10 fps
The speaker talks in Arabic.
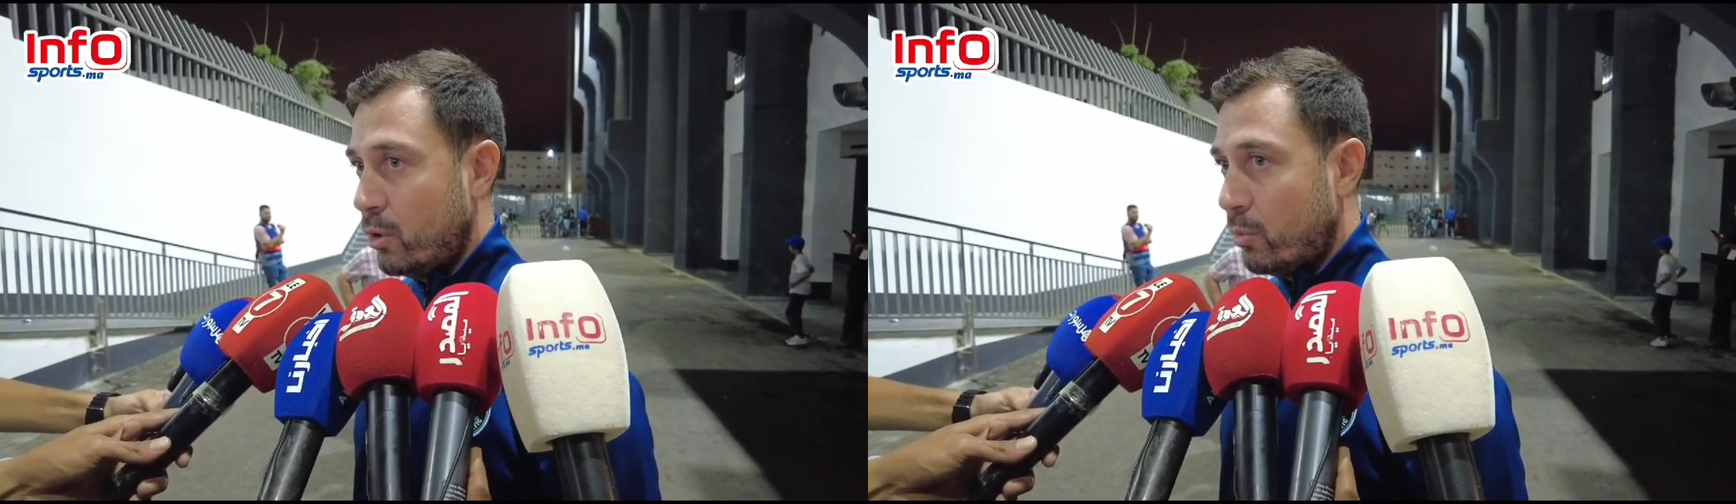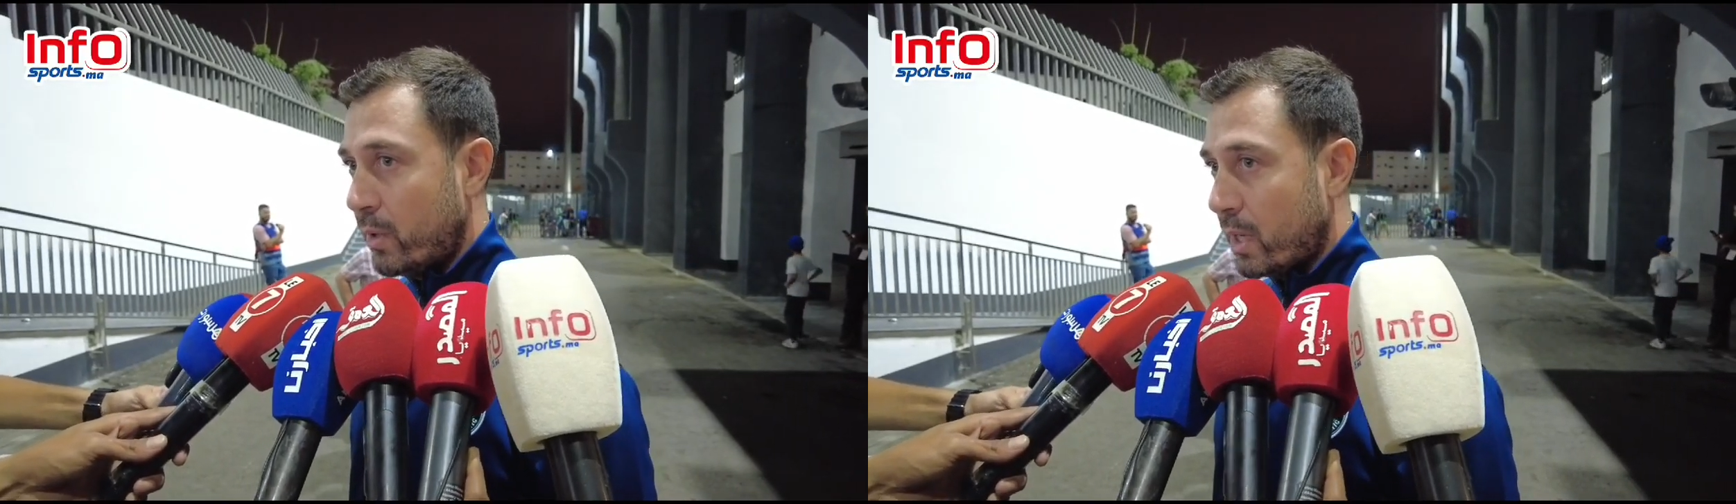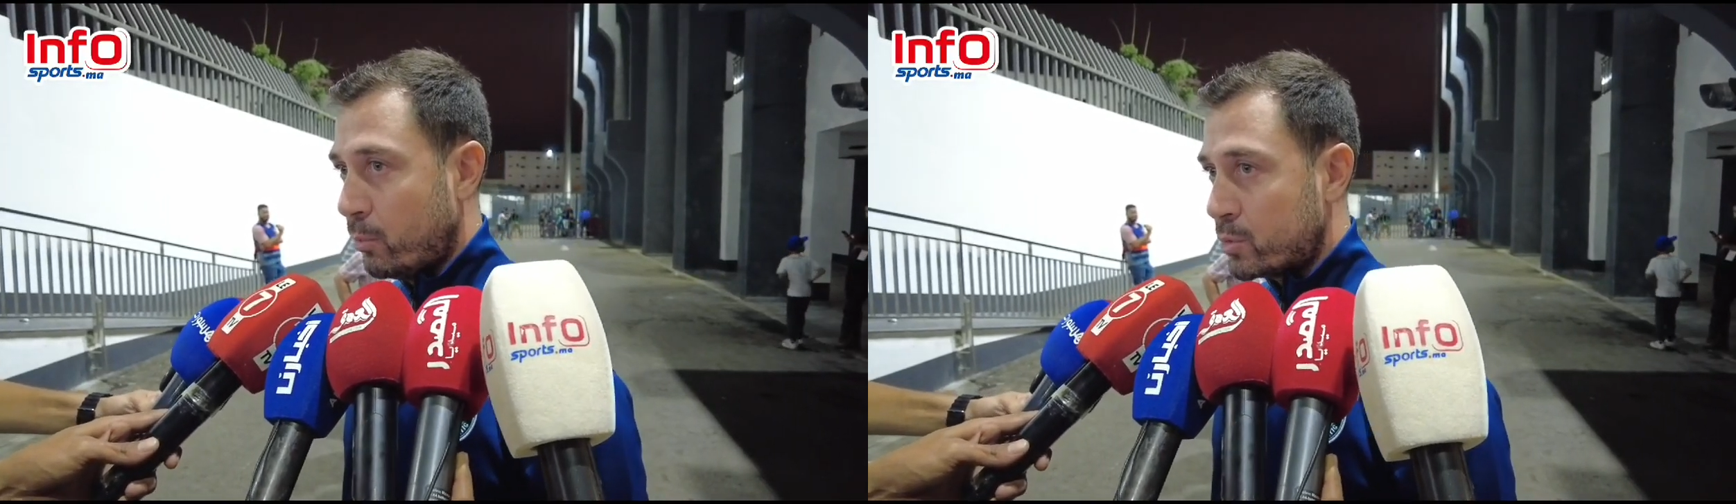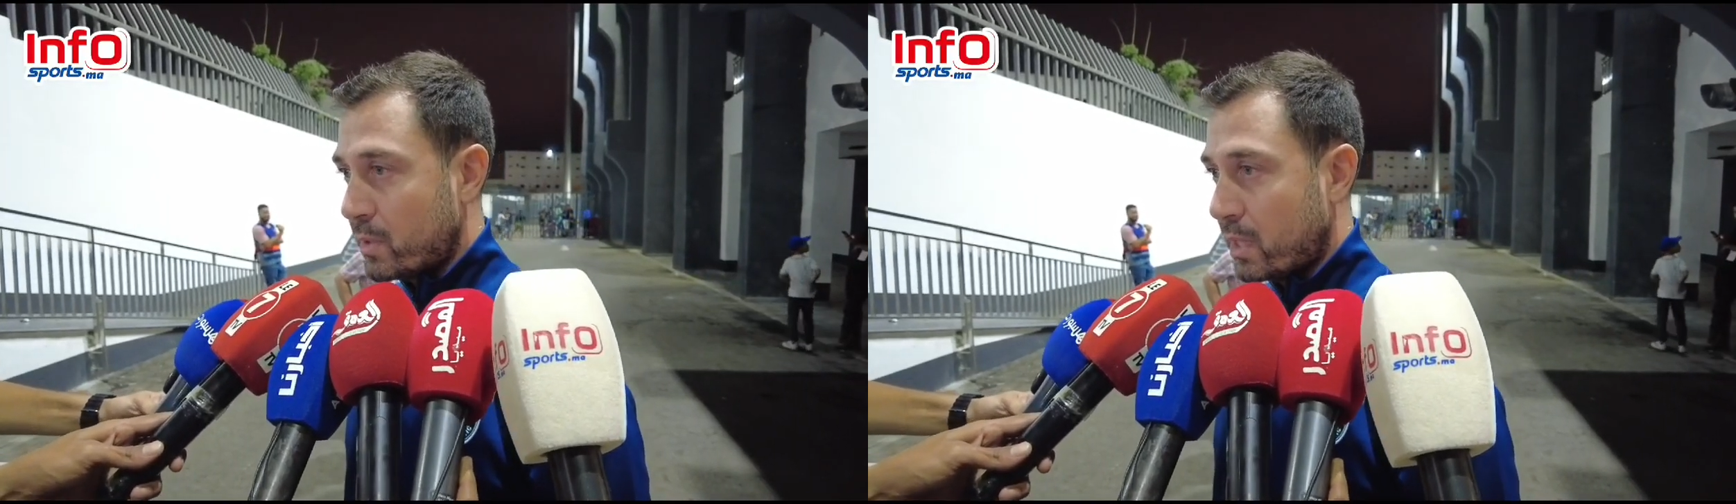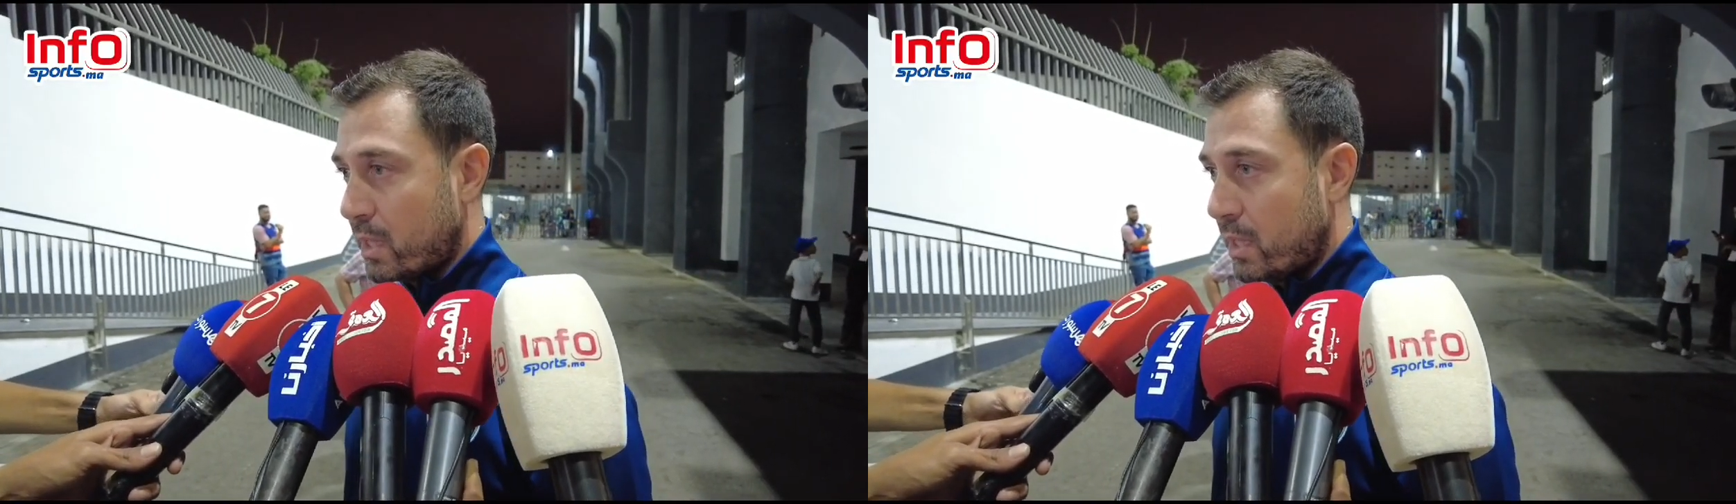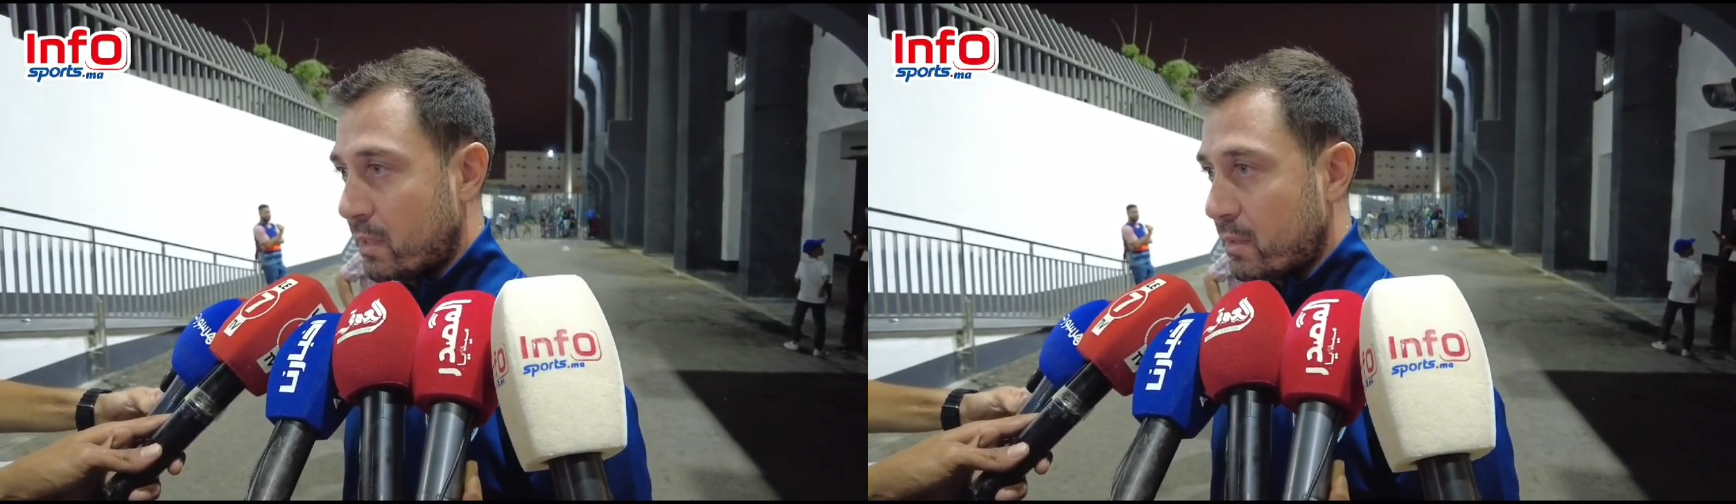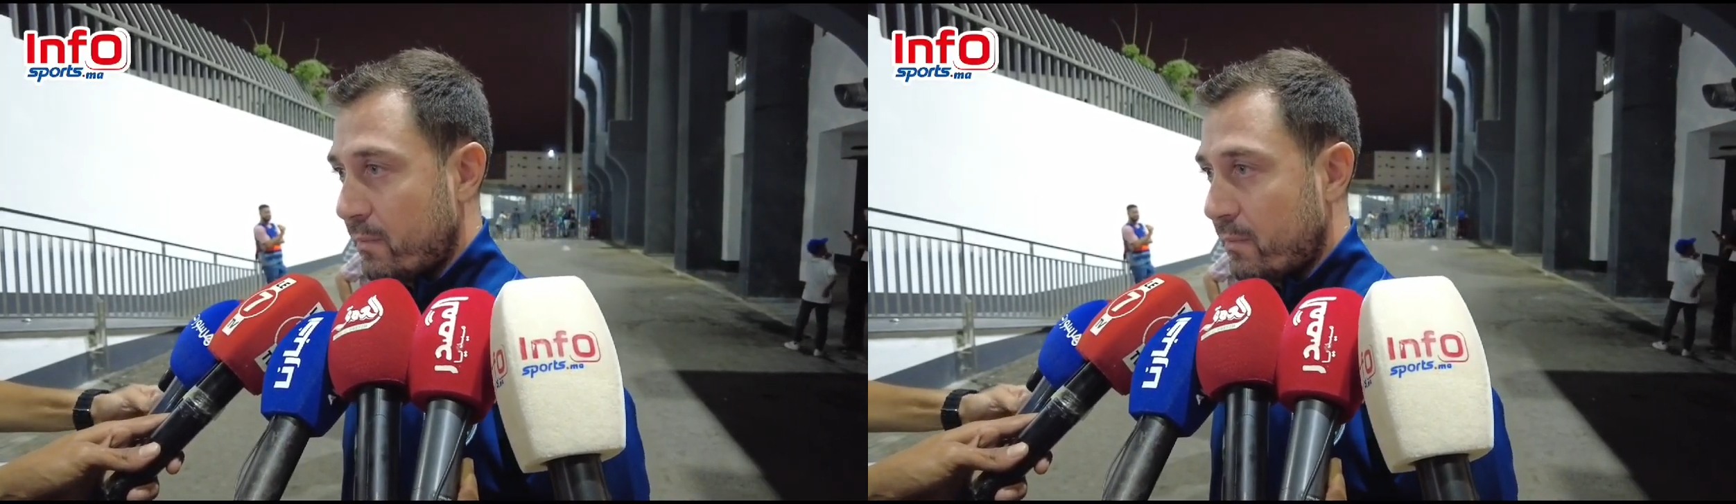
وما قاموش بتحضيرات